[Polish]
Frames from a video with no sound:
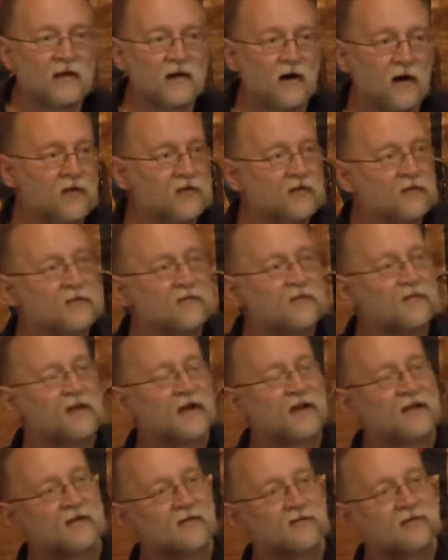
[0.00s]
On
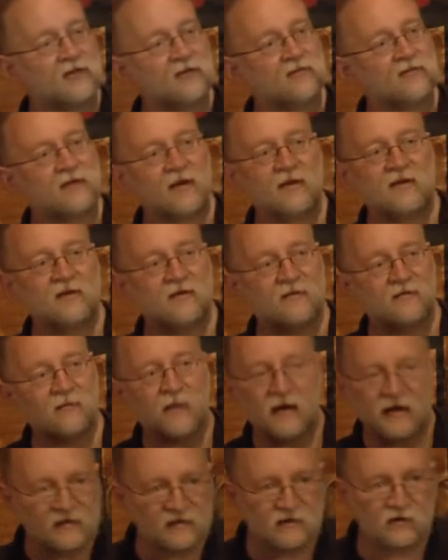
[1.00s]
wykazał się tutaj
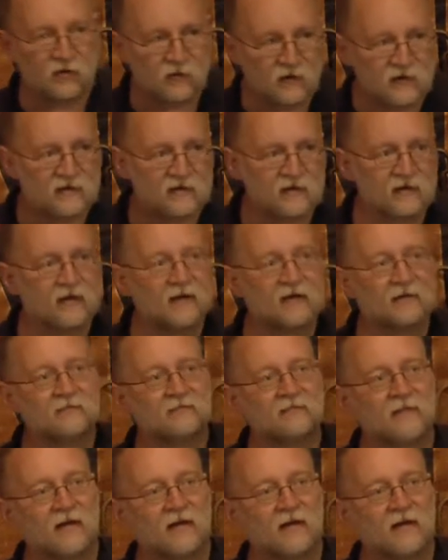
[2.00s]
maestrią języka,